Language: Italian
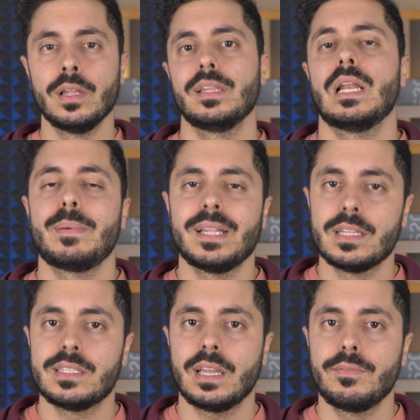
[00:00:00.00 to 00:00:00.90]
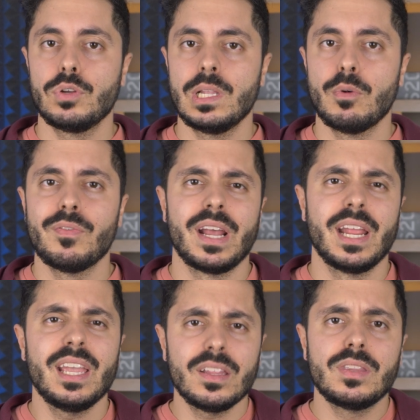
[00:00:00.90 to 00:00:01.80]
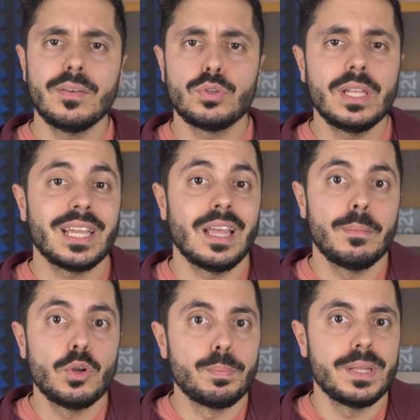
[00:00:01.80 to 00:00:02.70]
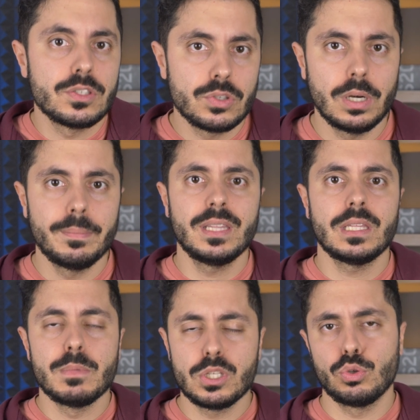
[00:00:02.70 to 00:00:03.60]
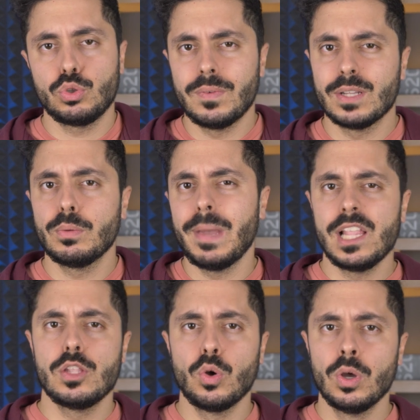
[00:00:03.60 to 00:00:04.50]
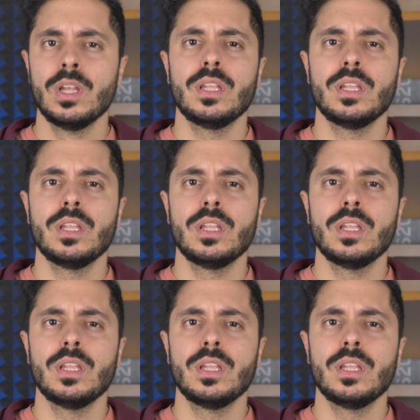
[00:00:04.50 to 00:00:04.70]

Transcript: della pietanza che vogliamo fare e devo dire che almeno personalmente mi sono trovato meglio